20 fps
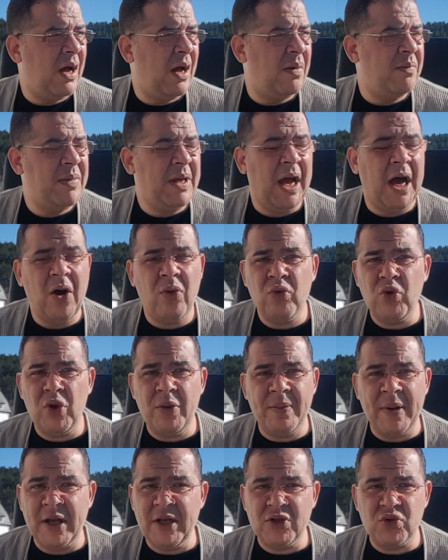عم يحاولوا
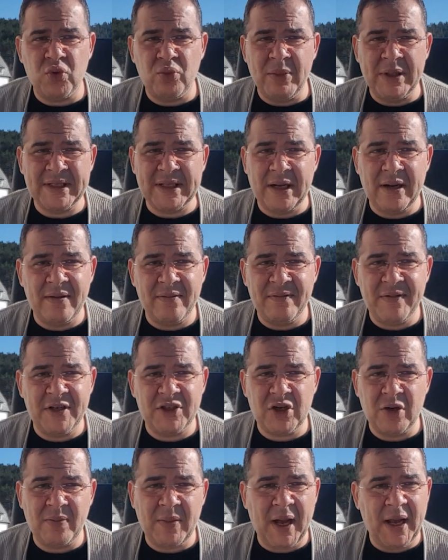يميزوا مثلا
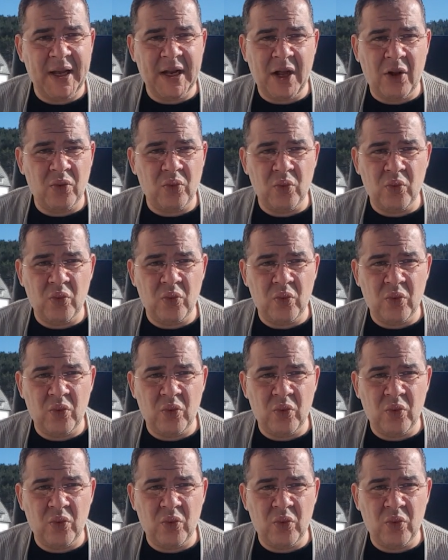فيرجن معين او